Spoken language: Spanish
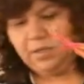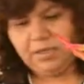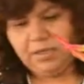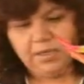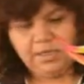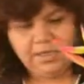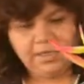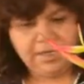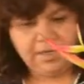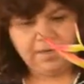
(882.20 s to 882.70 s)

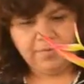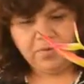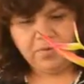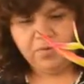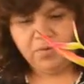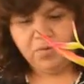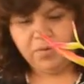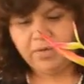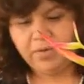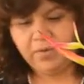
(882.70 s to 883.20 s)
aquí ya le vi
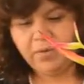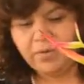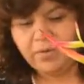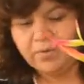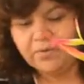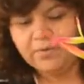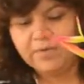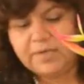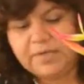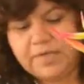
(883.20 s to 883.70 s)
un hueco,
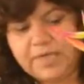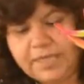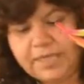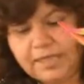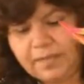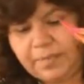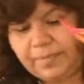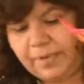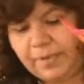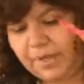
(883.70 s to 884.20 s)
entonces hay que
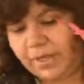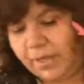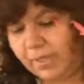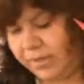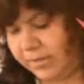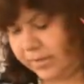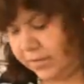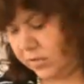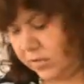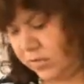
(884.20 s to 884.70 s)
taparle
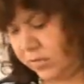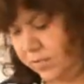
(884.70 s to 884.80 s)
esto.